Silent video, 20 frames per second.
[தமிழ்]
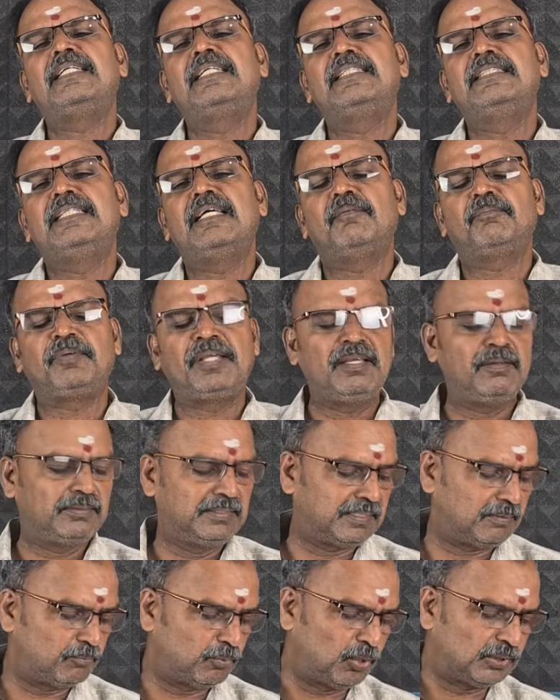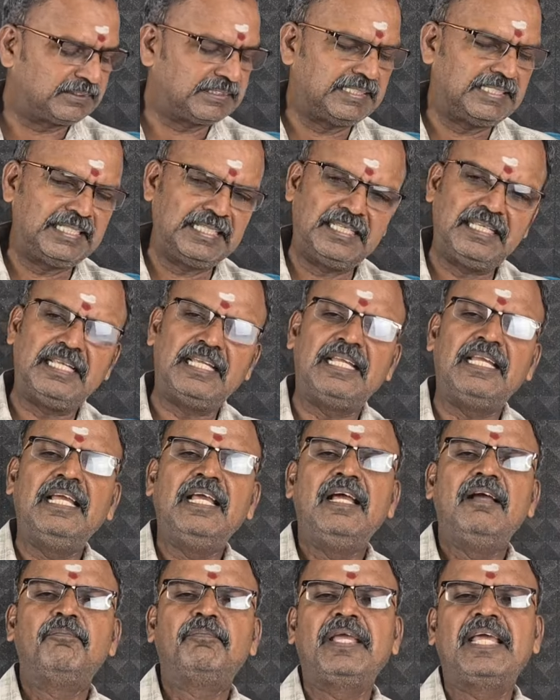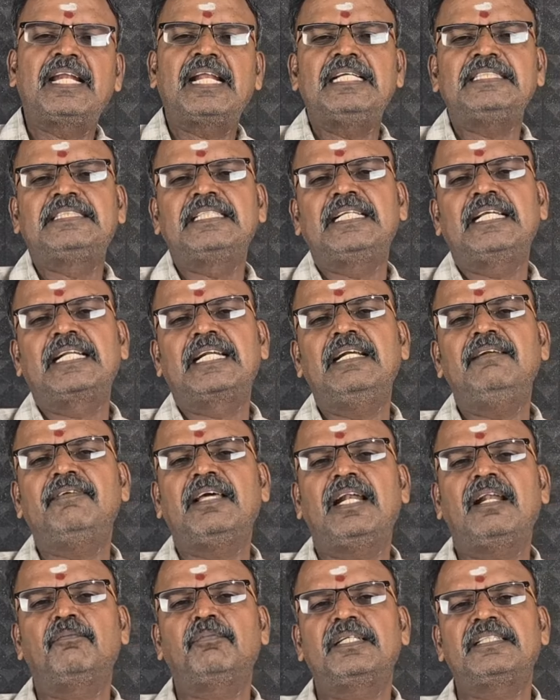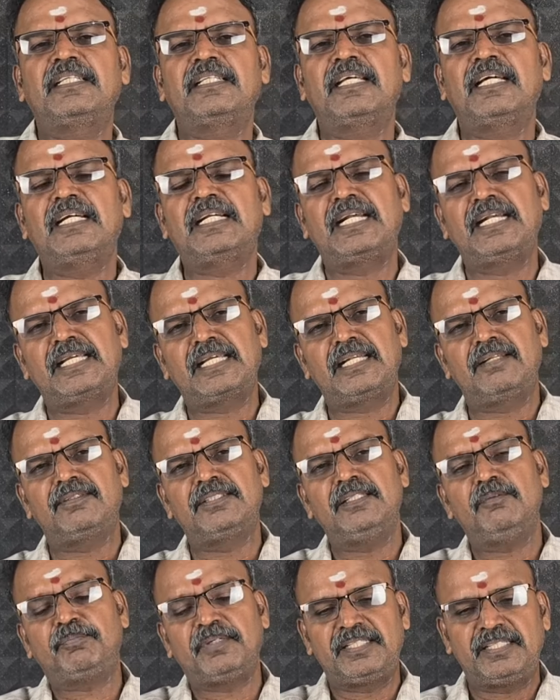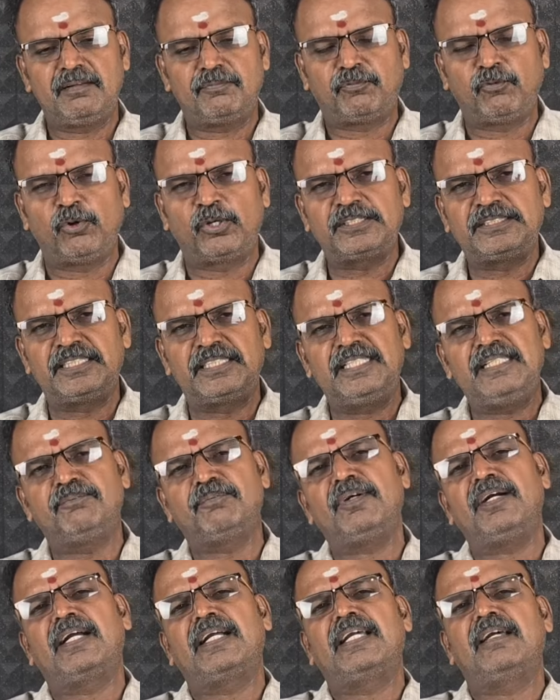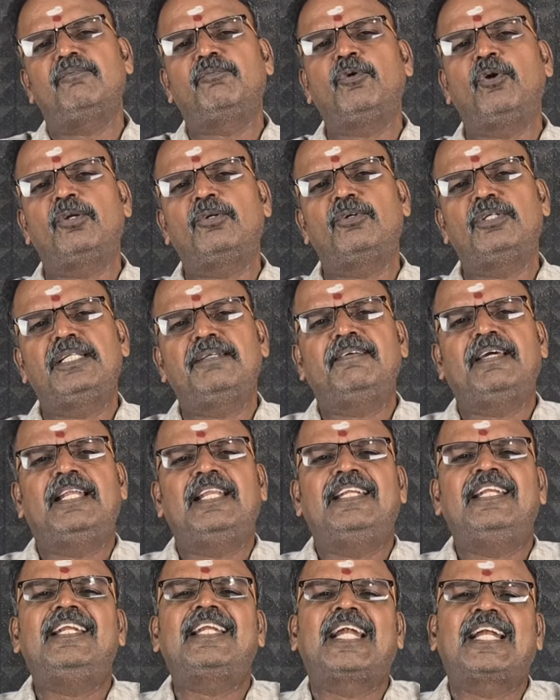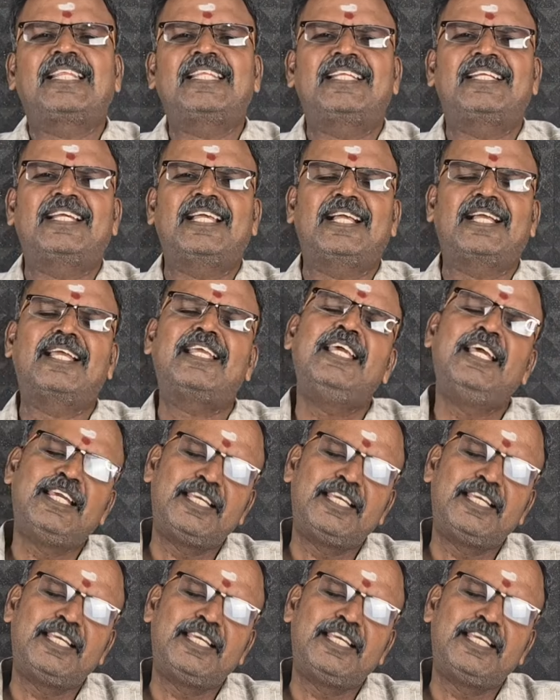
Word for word: இந்த பே இந்த மோசடி பேராசிரியர்கள் வேலை பார்த்ததாக கணக்கில் வந்து பெரிய ஃபோர் ஜெரி இப்போ அங்கே ஃபோர் டுவெண்ட்டி வேலையெல்லாம் நடத்தியிருக்காங்க